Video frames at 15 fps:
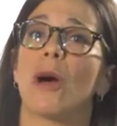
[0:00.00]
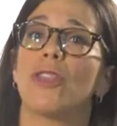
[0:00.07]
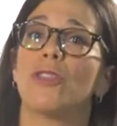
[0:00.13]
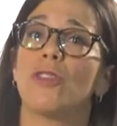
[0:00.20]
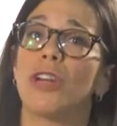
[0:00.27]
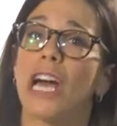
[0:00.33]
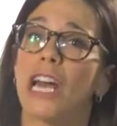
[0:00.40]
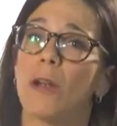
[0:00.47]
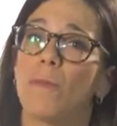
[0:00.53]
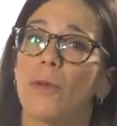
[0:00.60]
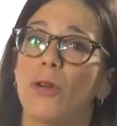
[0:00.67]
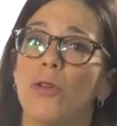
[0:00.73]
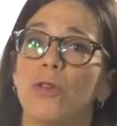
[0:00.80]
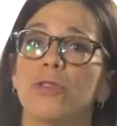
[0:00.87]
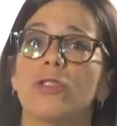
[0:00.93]
a abandonar el
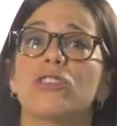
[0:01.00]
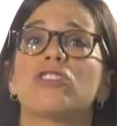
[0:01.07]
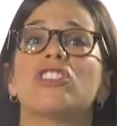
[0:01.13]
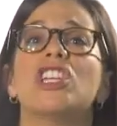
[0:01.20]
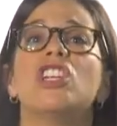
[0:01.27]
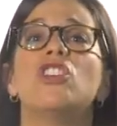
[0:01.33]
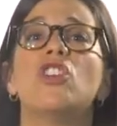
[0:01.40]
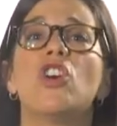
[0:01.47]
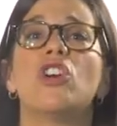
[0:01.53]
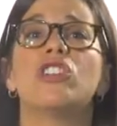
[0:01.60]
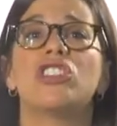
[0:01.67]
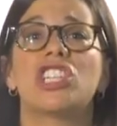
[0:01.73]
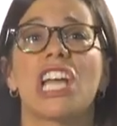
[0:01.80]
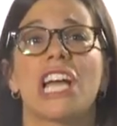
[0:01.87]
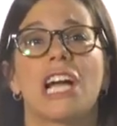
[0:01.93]
producto si
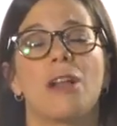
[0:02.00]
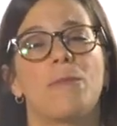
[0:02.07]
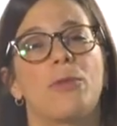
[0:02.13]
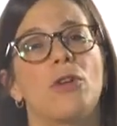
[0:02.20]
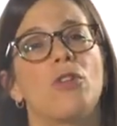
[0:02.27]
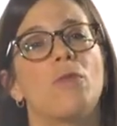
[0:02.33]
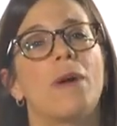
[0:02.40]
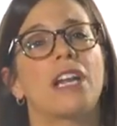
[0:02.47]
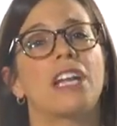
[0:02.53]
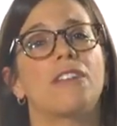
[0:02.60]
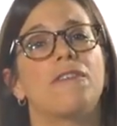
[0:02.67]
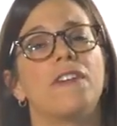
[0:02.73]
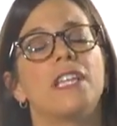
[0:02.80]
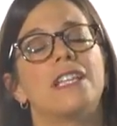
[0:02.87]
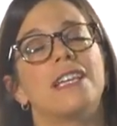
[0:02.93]
no llega el product market
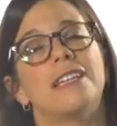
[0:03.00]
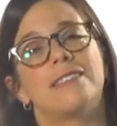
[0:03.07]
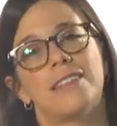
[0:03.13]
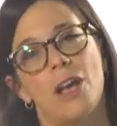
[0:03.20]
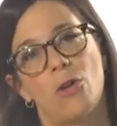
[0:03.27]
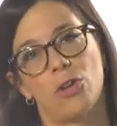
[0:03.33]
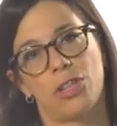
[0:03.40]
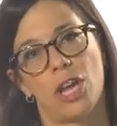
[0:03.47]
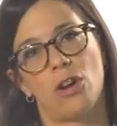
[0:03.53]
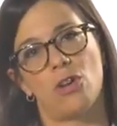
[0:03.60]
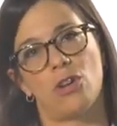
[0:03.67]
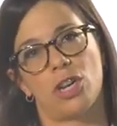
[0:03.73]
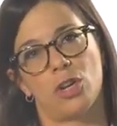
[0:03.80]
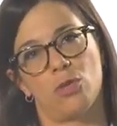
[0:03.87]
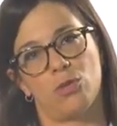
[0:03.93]
fit y se agotaron
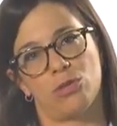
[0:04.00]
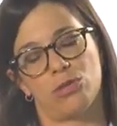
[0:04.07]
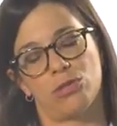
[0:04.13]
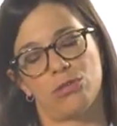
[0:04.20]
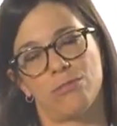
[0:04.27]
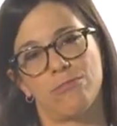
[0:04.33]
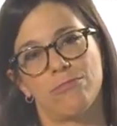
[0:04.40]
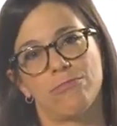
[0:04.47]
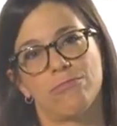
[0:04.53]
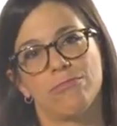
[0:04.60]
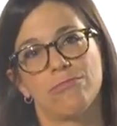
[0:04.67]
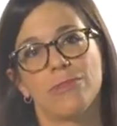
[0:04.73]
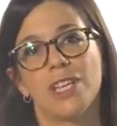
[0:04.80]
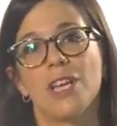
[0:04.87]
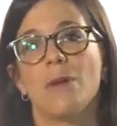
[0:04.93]
los recursos.
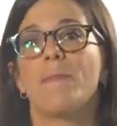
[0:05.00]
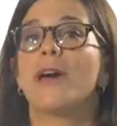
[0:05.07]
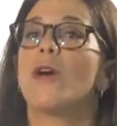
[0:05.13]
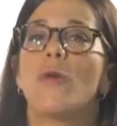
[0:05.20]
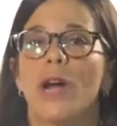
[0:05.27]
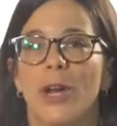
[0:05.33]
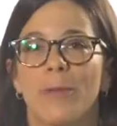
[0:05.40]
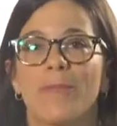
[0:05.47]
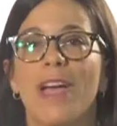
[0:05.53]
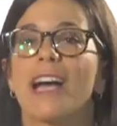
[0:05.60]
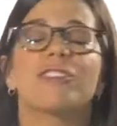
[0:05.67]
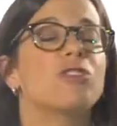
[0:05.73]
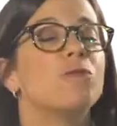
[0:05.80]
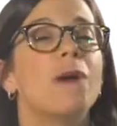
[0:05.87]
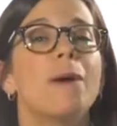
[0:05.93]
Pero bueno,
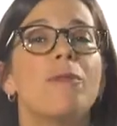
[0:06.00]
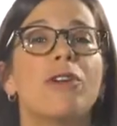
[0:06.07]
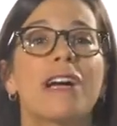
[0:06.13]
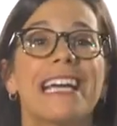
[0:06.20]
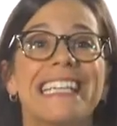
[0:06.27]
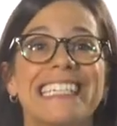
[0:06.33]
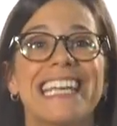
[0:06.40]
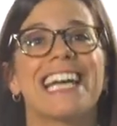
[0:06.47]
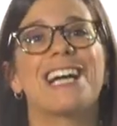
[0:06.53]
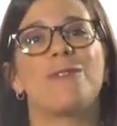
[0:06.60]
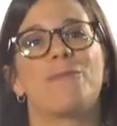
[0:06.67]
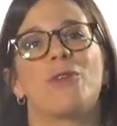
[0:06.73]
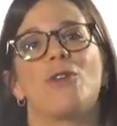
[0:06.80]
asumamos que llega el